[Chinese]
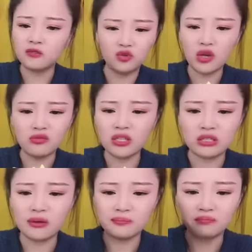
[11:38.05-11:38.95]
绝
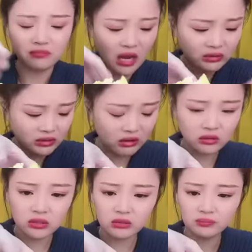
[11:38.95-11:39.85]
子，真
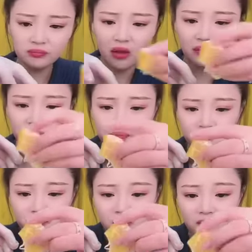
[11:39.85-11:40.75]
好吃。
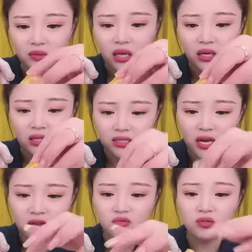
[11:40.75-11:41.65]

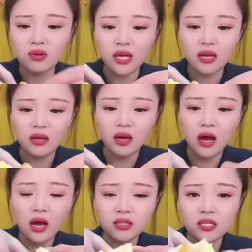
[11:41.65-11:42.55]
加个水果的
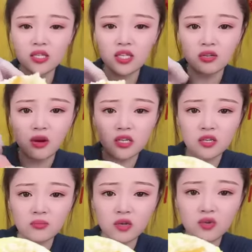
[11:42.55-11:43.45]
啊，自己喜欢吃
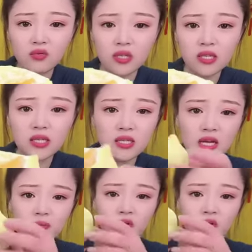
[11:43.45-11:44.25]
什么水果自己加什